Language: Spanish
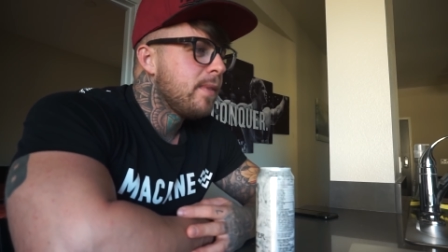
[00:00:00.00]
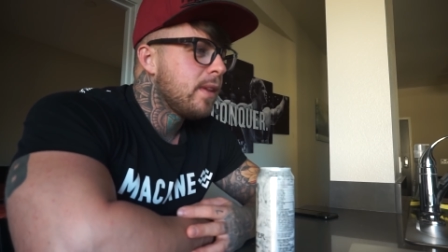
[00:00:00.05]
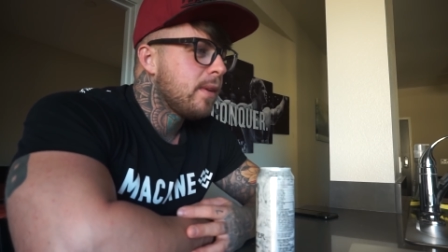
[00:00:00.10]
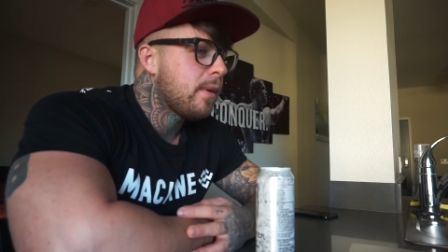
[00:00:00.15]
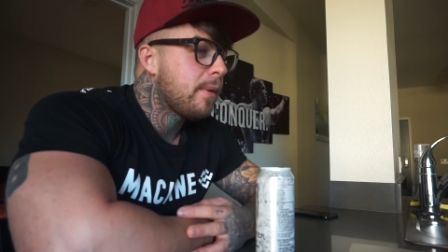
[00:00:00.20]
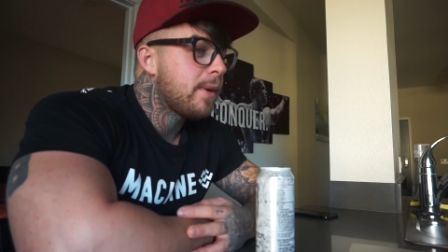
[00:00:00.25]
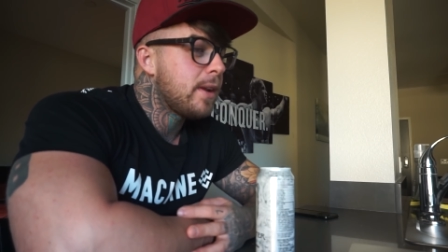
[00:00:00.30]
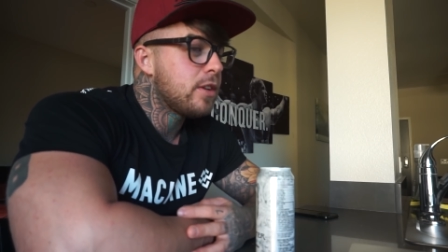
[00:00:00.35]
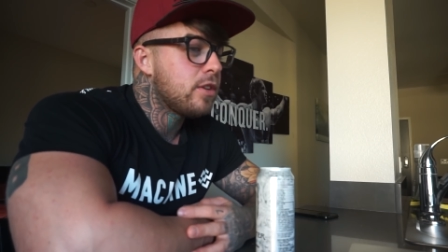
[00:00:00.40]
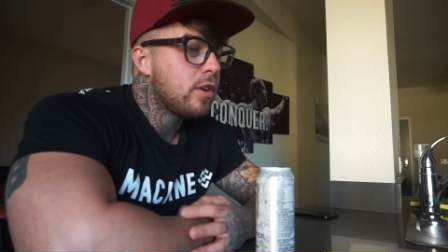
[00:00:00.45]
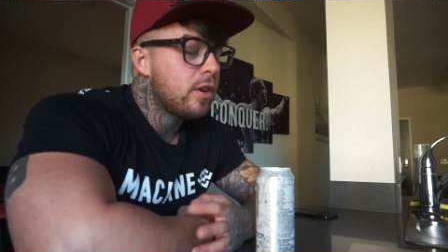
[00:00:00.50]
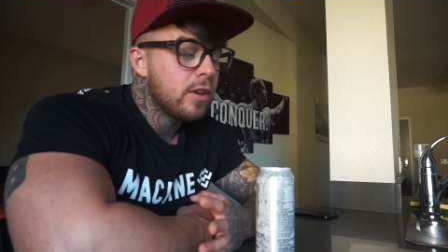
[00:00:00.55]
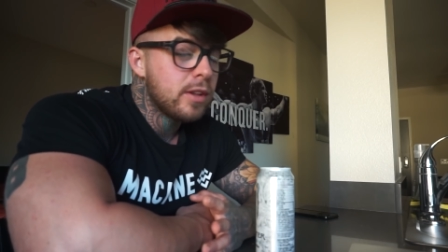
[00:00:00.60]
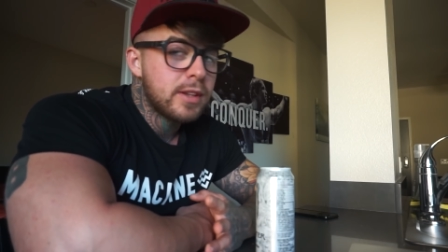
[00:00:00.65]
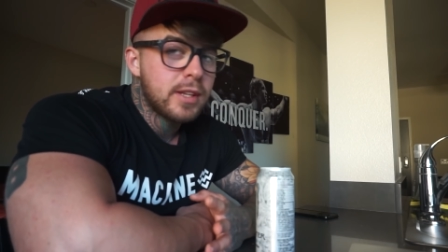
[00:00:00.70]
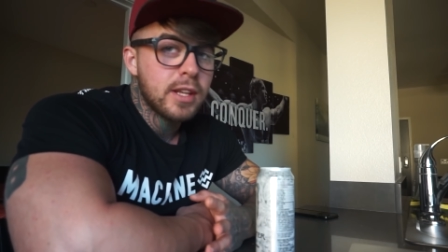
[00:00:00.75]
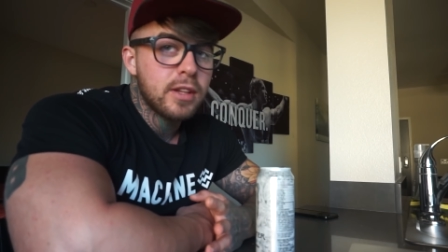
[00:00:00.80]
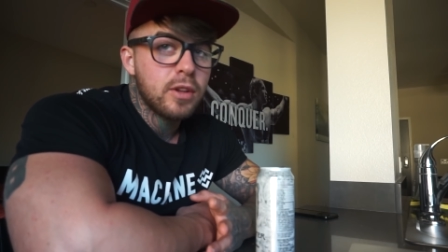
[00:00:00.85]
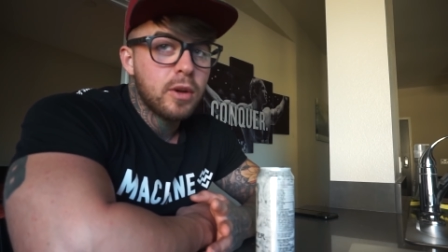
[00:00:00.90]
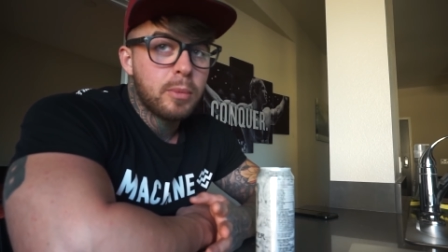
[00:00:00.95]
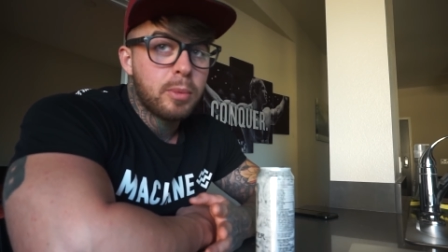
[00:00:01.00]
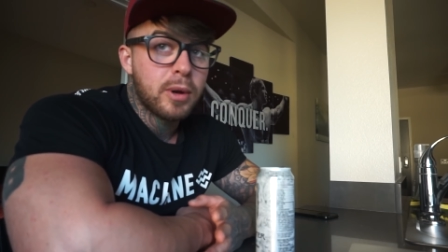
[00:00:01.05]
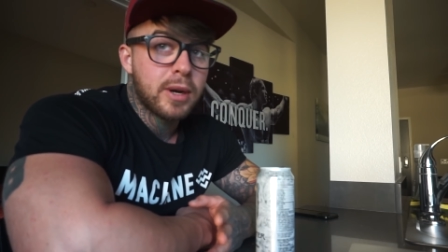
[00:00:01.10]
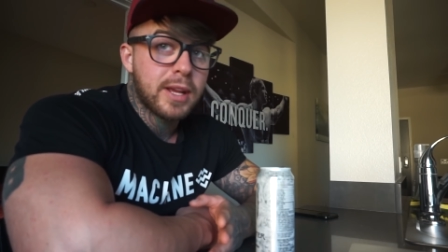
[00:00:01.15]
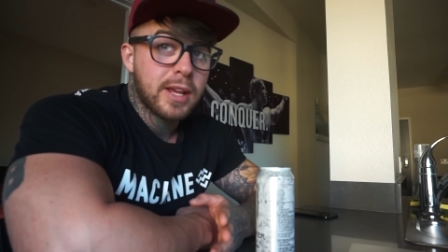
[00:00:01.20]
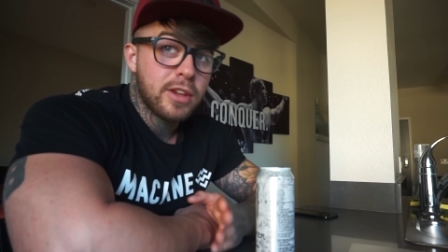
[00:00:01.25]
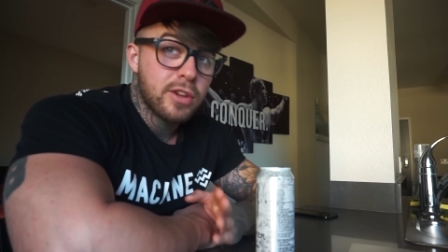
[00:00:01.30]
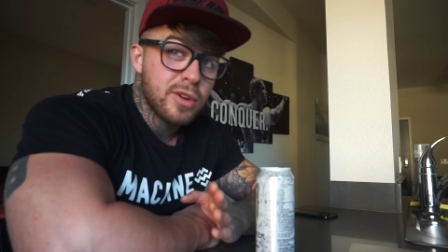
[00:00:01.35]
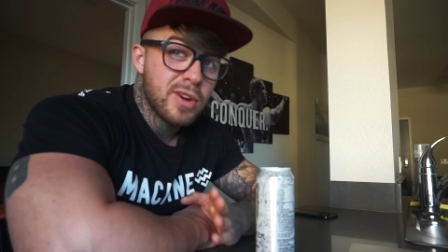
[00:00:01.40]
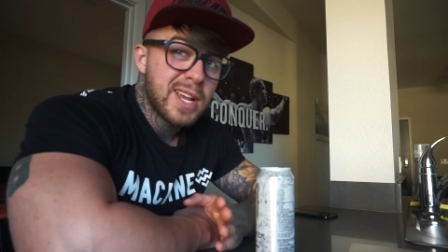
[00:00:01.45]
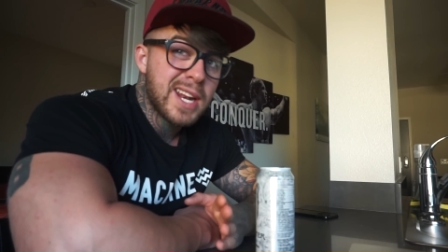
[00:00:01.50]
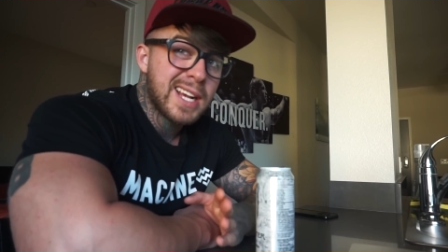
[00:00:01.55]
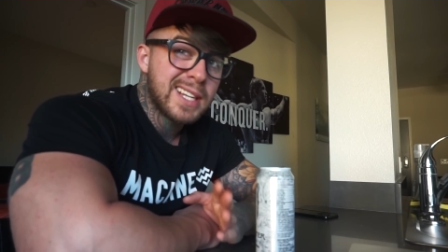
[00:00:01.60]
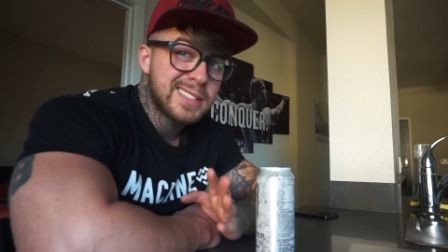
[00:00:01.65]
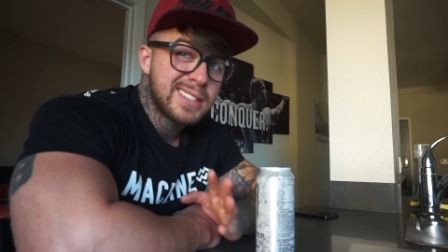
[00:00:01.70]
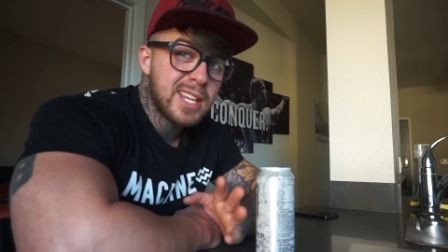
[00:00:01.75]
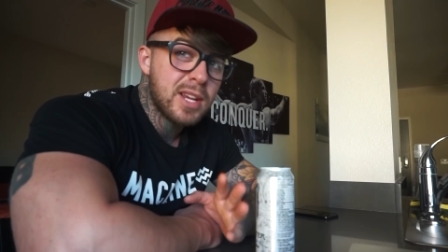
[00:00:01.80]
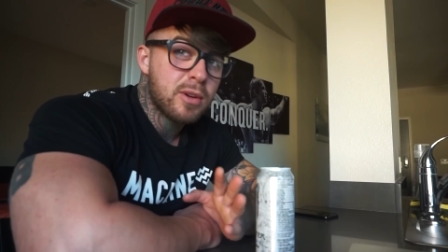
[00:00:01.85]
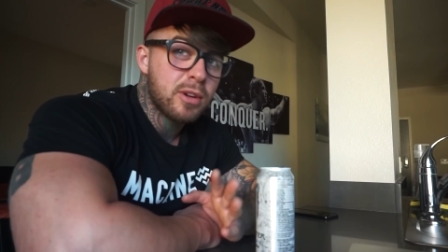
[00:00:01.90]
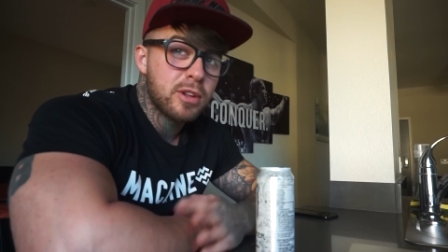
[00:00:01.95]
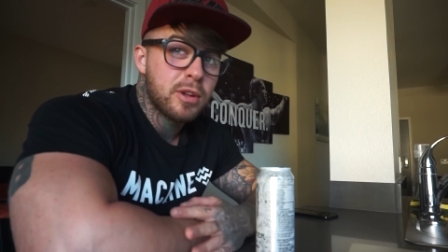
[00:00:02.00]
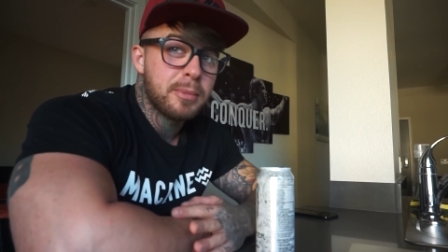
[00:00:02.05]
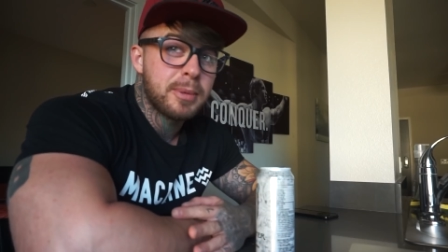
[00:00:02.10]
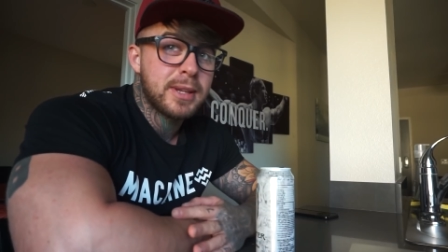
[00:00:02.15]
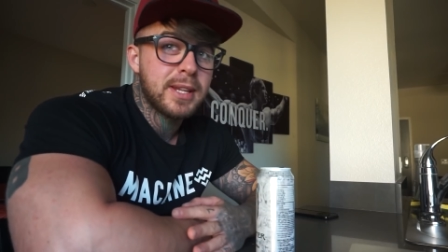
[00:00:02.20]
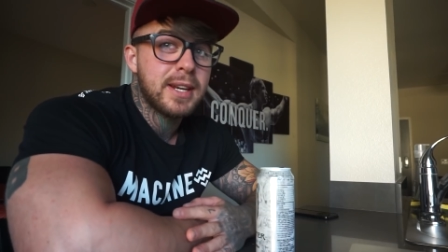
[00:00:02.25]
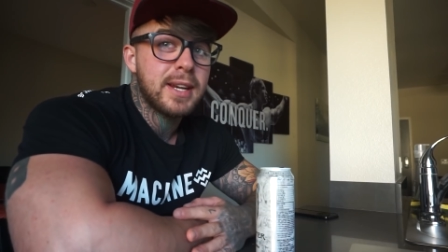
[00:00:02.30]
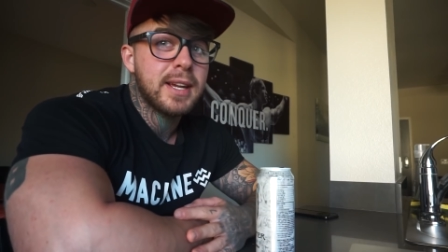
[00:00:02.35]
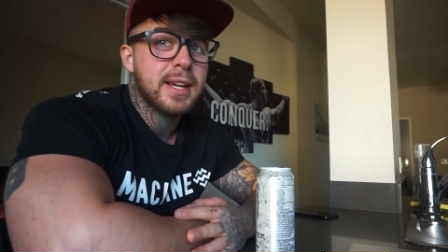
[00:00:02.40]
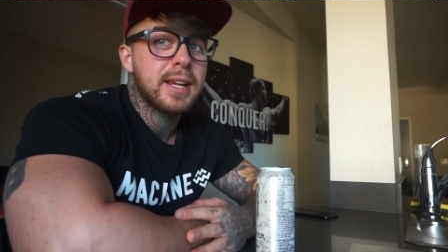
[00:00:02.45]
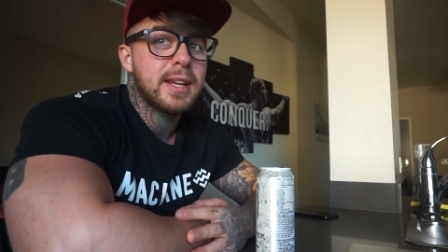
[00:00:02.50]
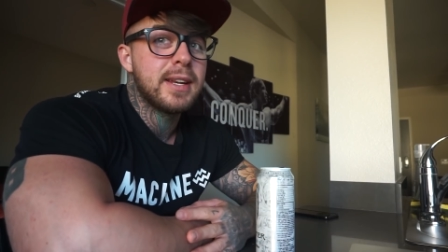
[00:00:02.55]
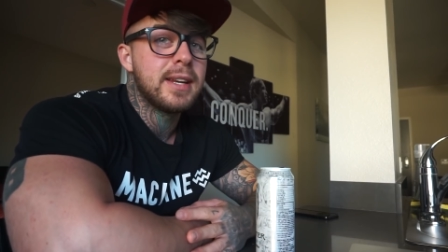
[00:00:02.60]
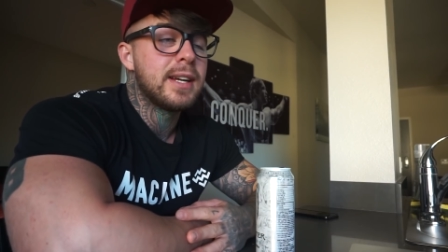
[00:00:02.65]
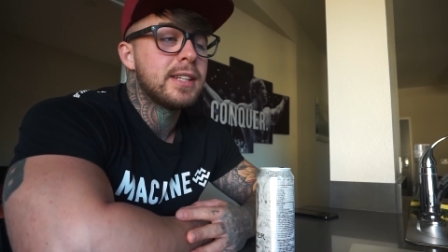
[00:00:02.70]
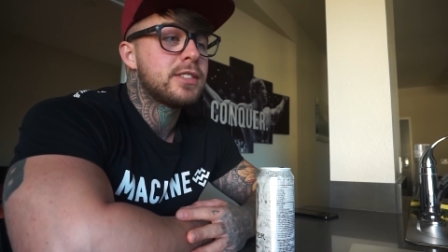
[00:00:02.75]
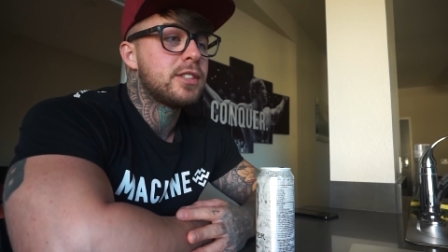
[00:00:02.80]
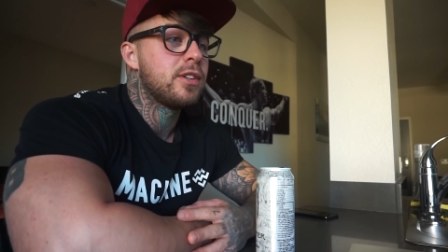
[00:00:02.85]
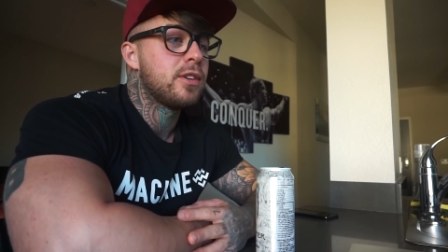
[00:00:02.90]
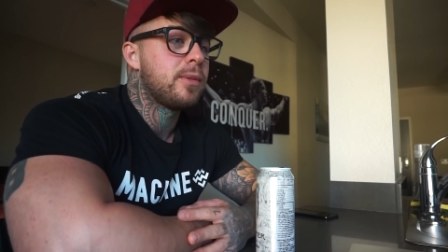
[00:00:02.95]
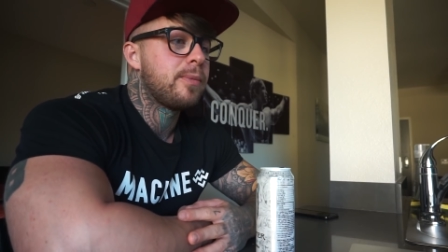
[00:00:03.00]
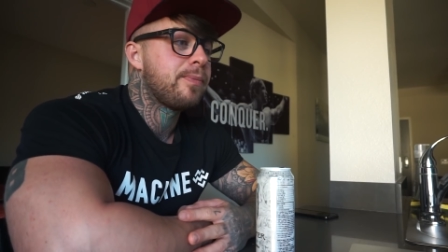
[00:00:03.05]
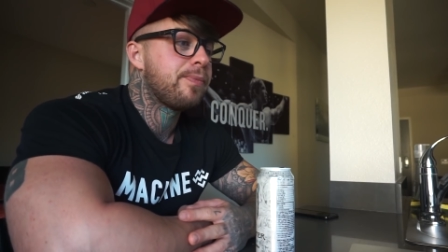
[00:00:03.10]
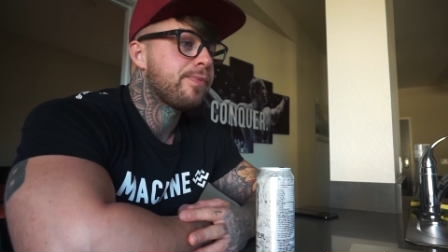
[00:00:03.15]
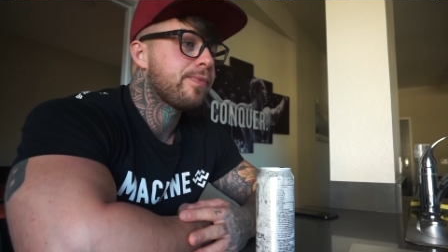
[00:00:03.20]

Yo, a ver, yo no entiendo porque yo era así cuando empecé en el gimnasio.